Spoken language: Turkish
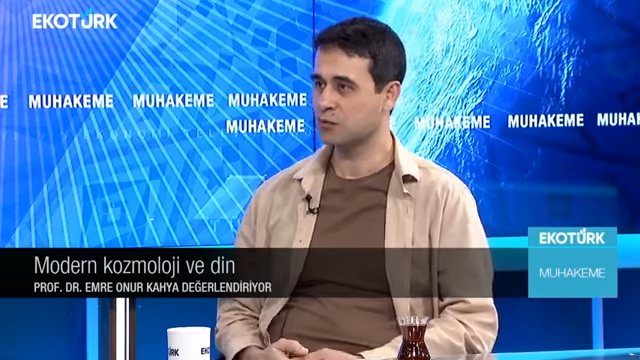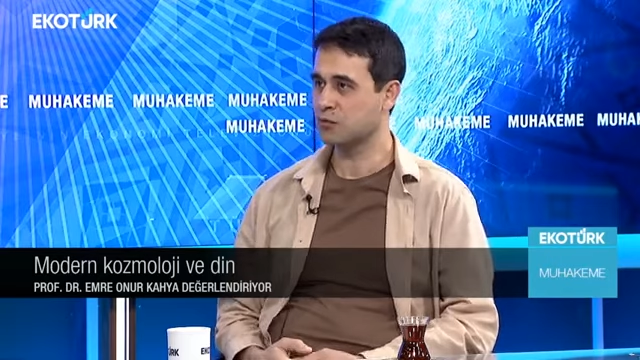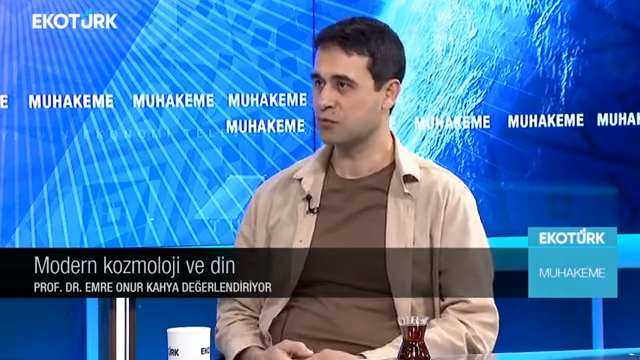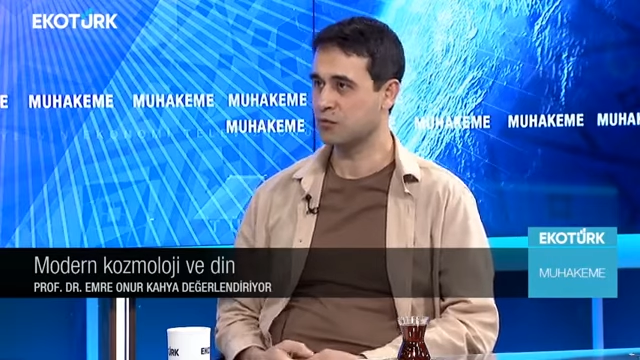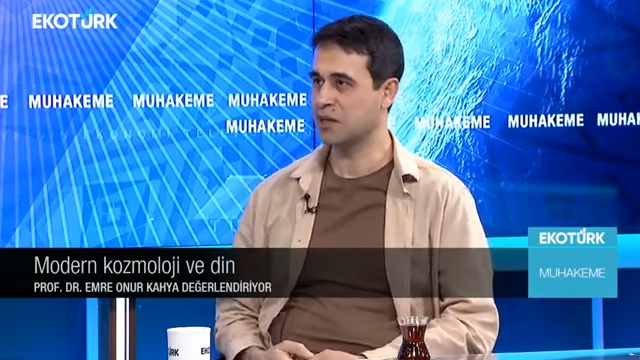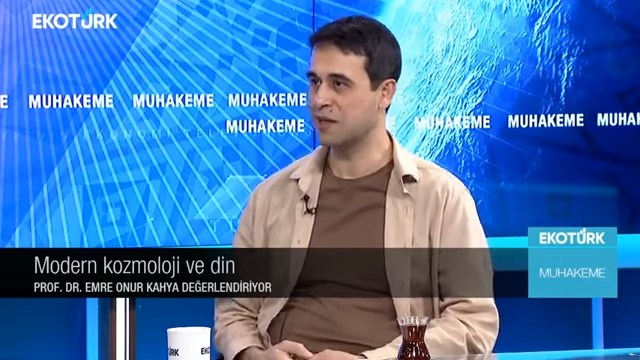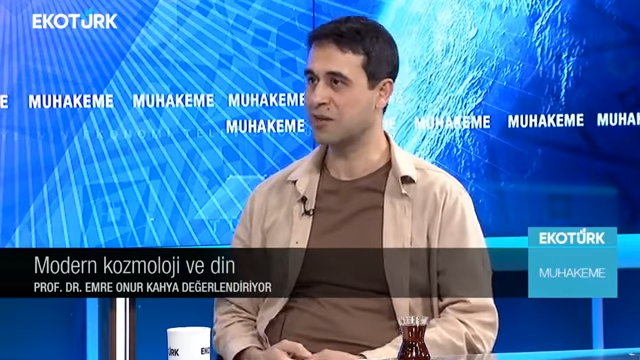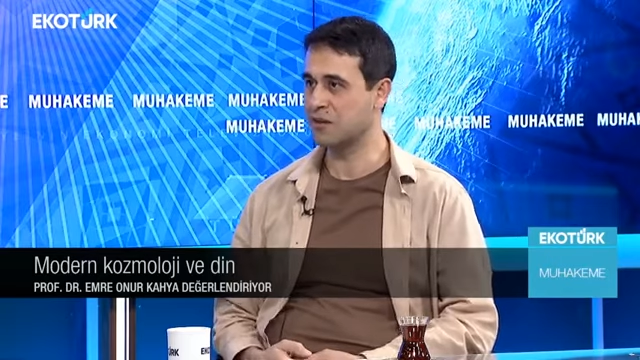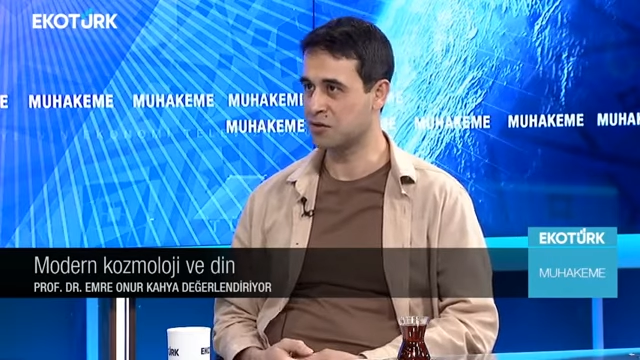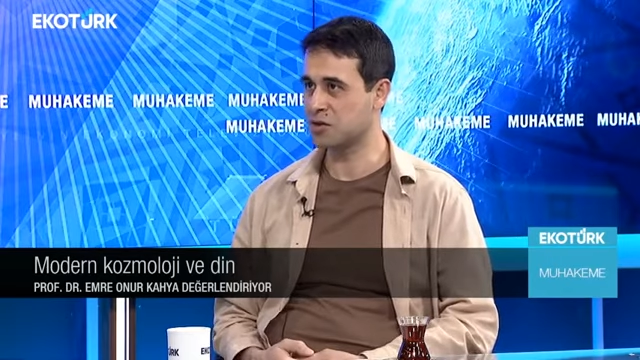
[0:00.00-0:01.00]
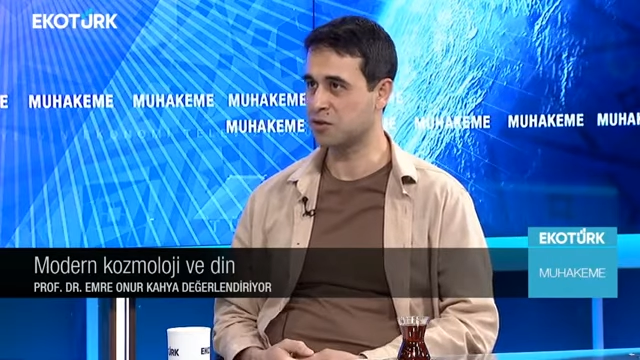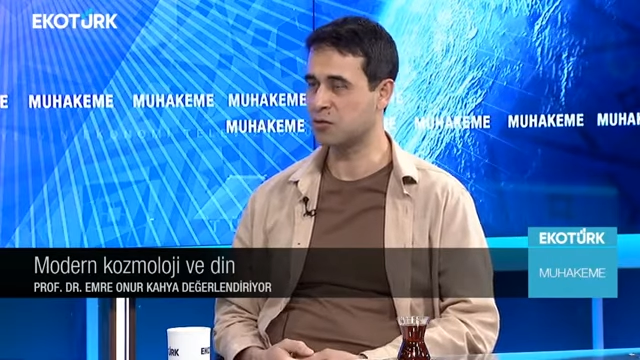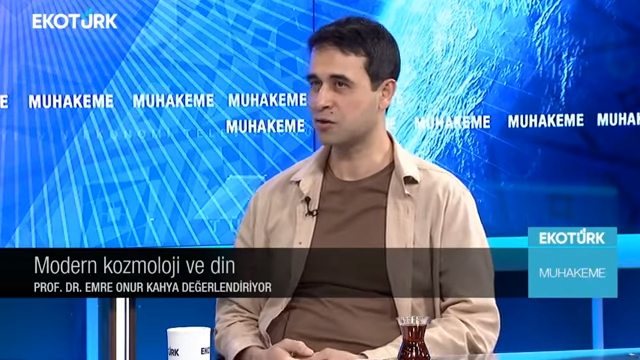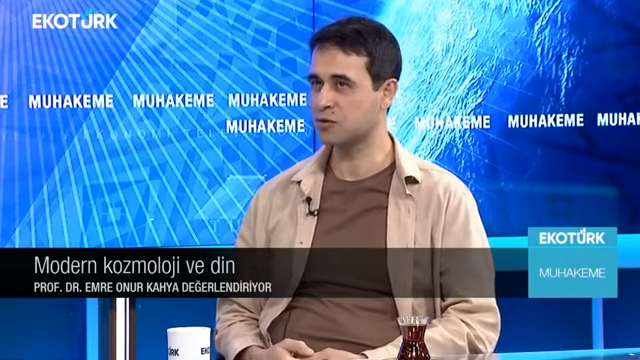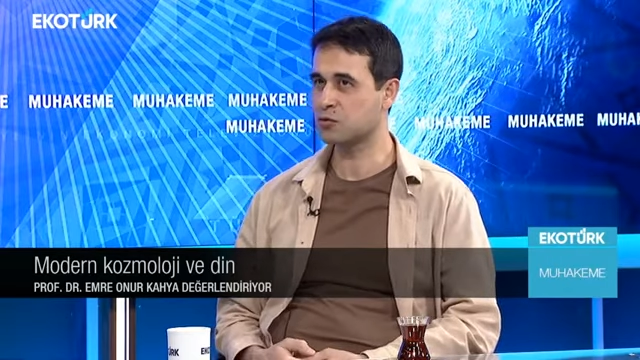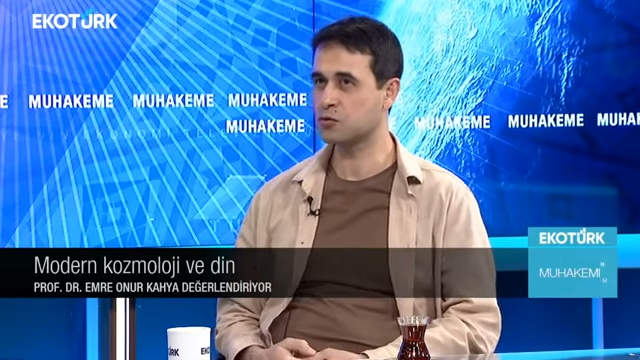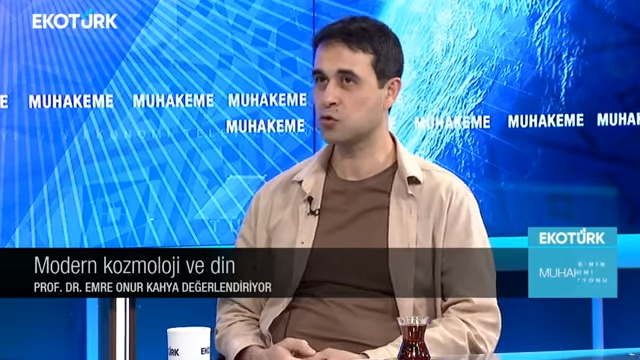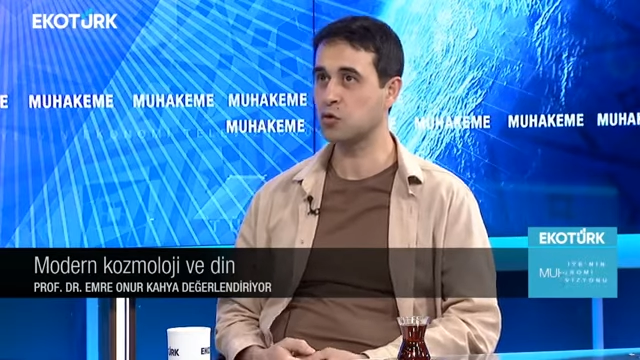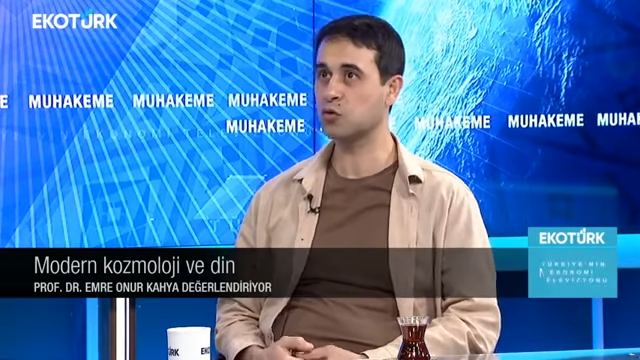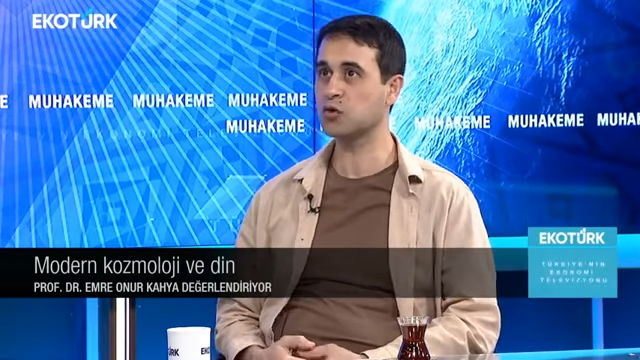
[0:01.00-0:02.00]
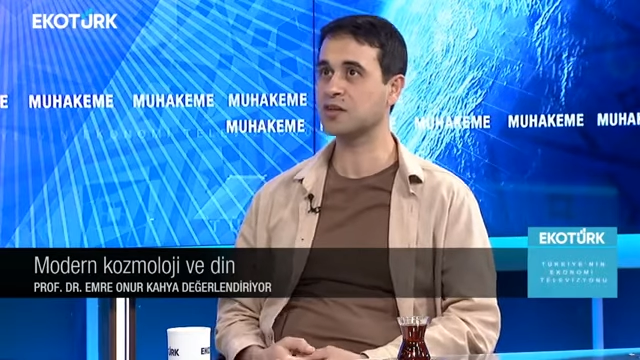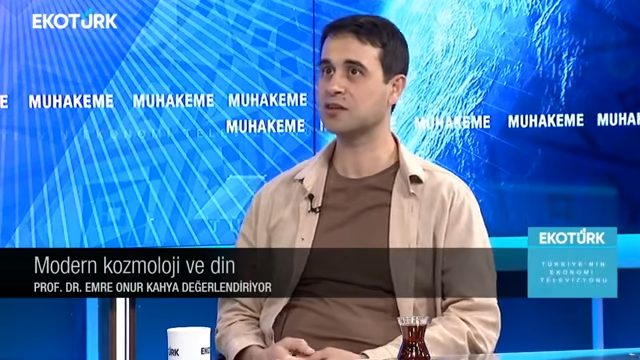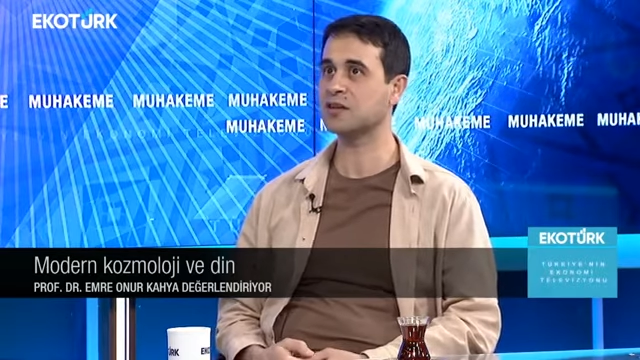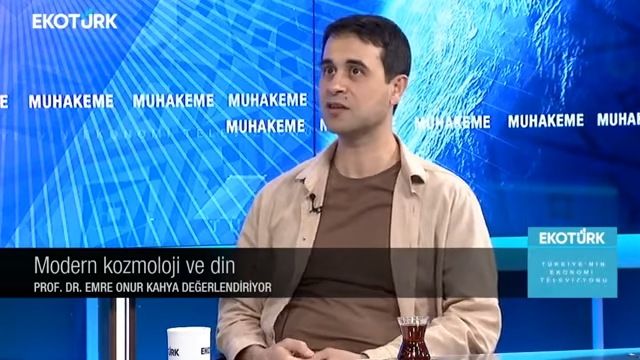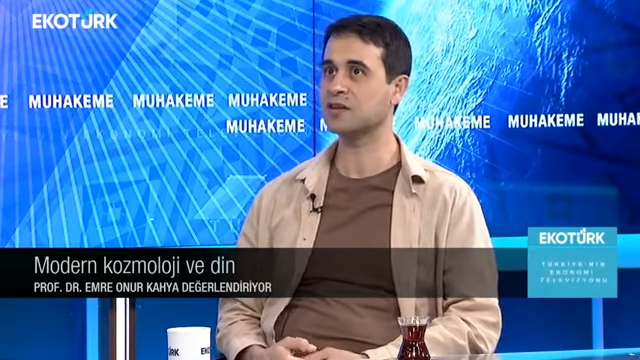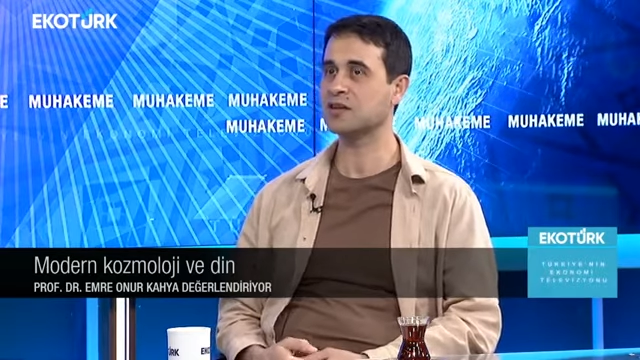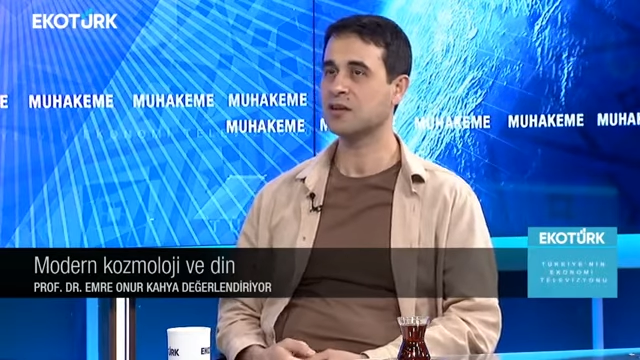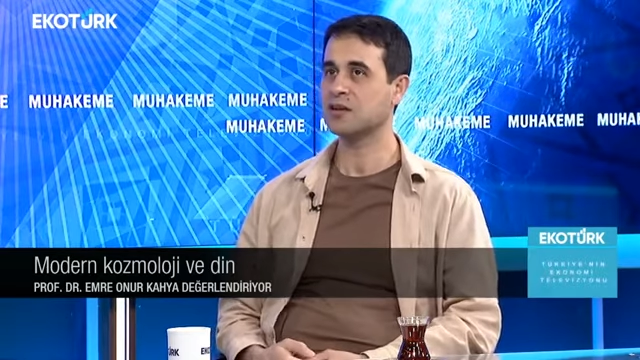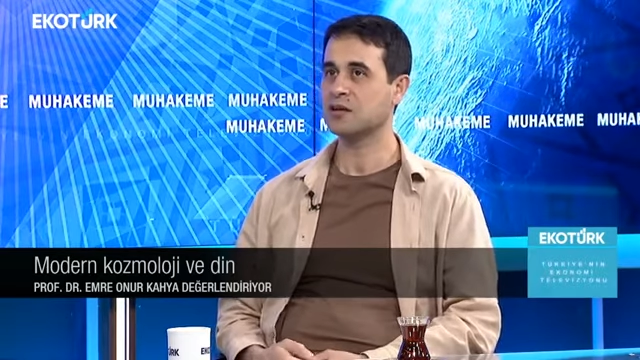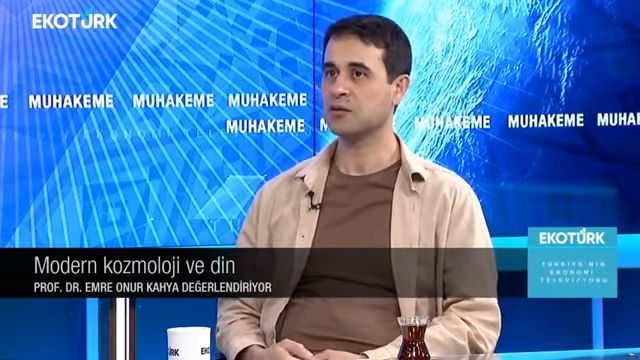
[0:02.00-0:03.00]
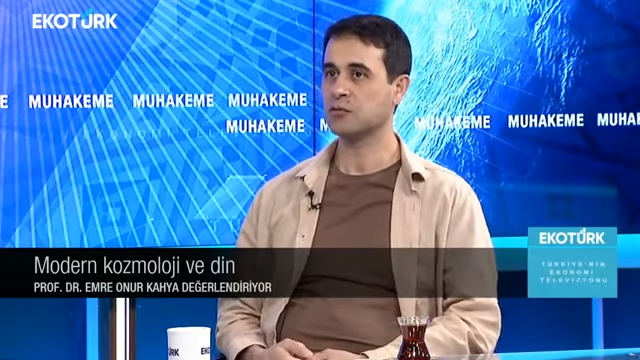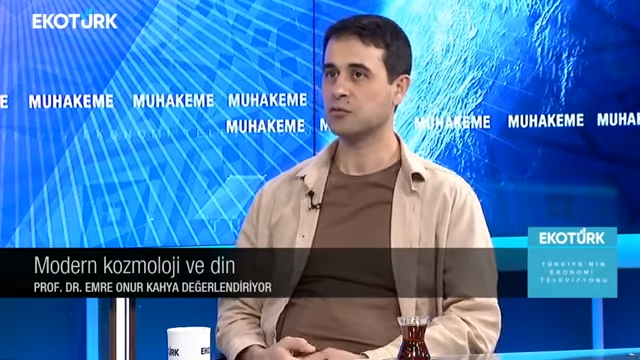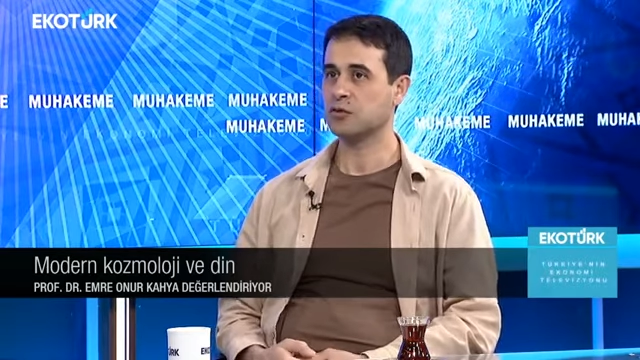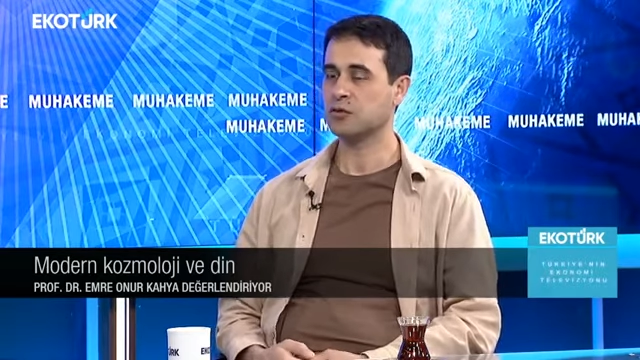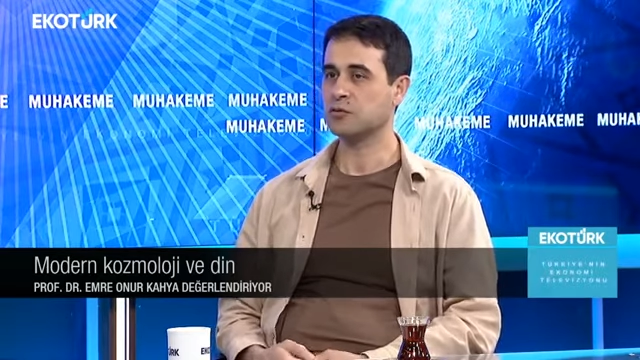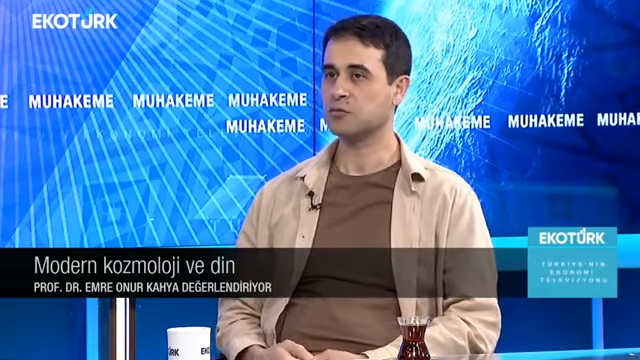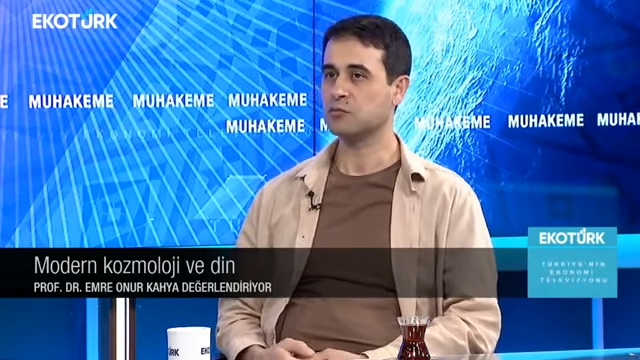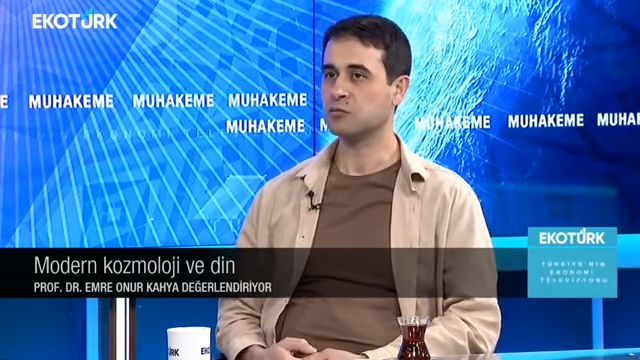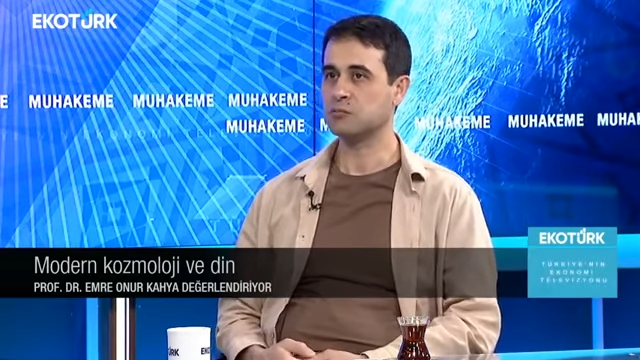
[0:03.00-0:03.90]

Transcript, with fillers: Bu tür şeylerle inceliyorlar. Çünkü çok yukarıda e,